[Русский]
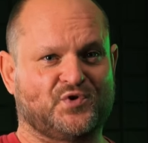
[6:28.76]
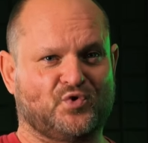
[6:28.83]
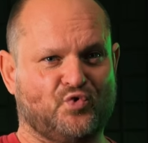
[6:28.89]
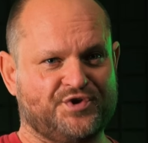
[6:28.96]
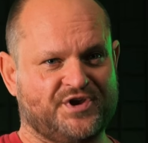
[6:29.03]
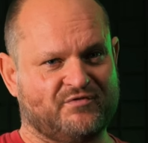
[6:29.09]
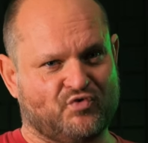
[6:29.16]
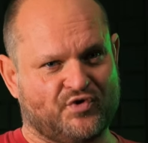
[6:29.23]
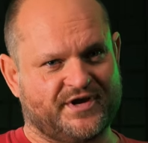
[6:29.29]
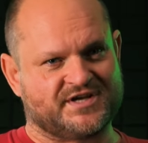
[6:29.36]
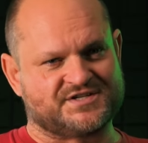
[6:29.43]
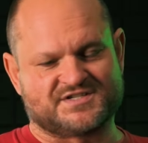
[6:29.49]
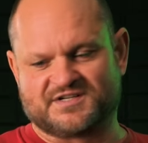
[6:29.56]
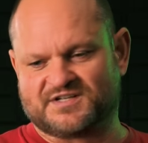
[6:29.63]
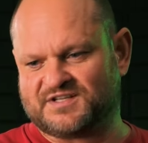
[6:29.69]
у него
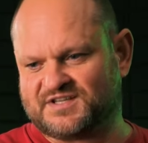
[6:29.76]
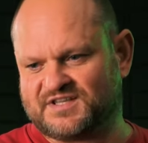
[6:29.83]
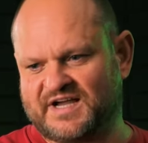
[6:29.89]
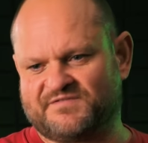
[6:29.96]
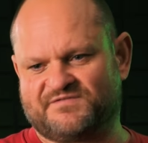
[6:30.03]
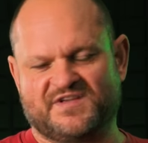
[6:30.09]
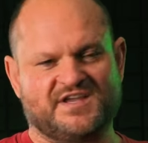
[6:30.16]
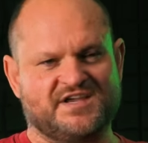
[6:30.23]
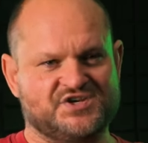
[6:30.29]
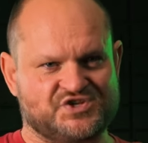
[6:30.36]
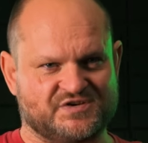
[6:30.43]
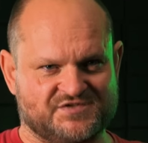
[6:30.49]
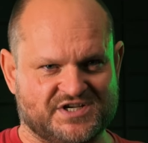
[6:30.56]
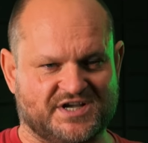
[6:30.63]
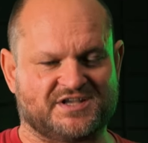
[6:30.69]
есть
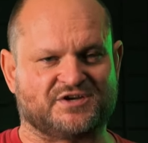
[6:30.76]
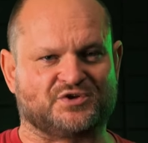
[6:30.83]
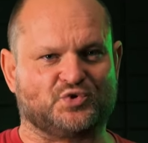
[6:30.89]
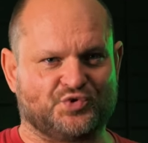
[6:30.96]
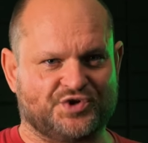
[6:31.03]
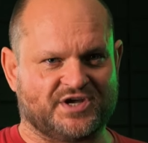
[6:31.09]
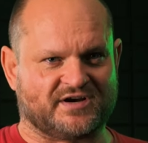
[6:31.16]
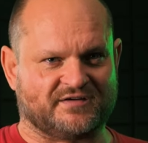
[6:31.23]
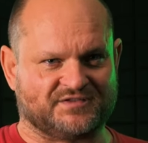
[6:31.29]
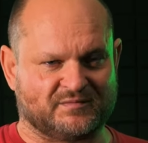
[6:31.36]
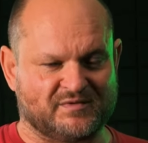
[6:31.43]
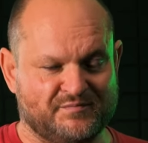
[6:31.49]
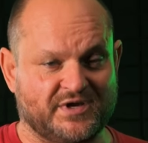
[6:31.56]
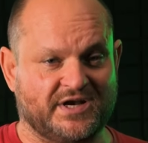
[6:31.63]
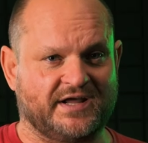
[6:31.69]
дофигище всяких других
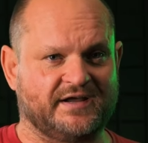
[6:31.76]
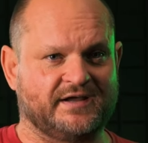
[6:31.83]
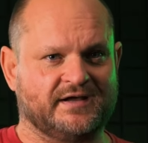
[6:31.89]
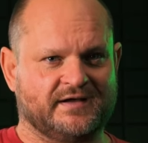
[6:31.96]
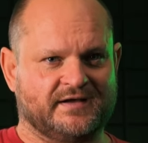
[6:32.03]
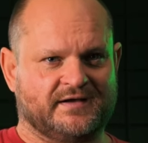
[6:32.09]
автомобилей.